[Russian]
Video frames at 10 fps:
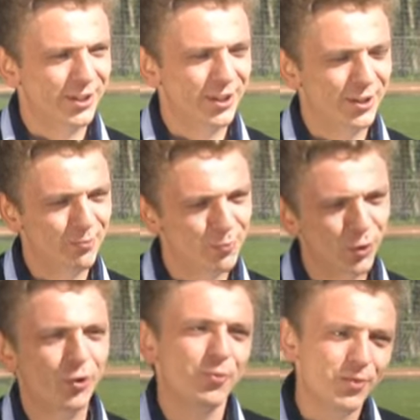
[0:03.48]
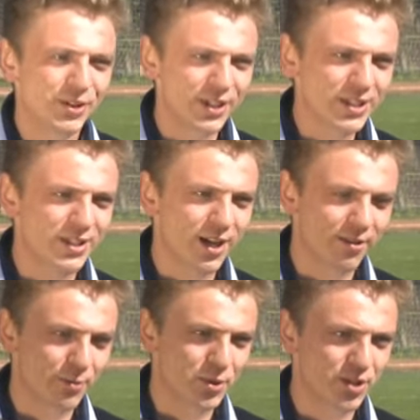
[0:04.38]
э, многим интересно,
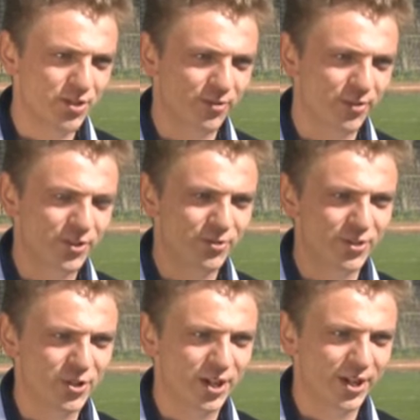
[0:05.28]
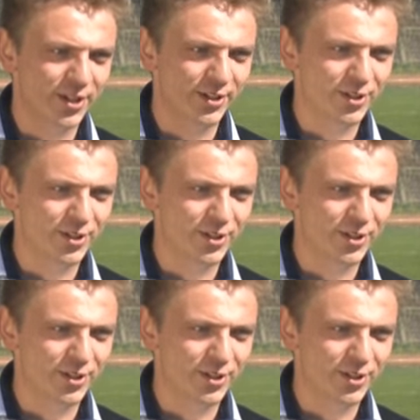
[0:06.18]
как вообще развивалась ваша карьера.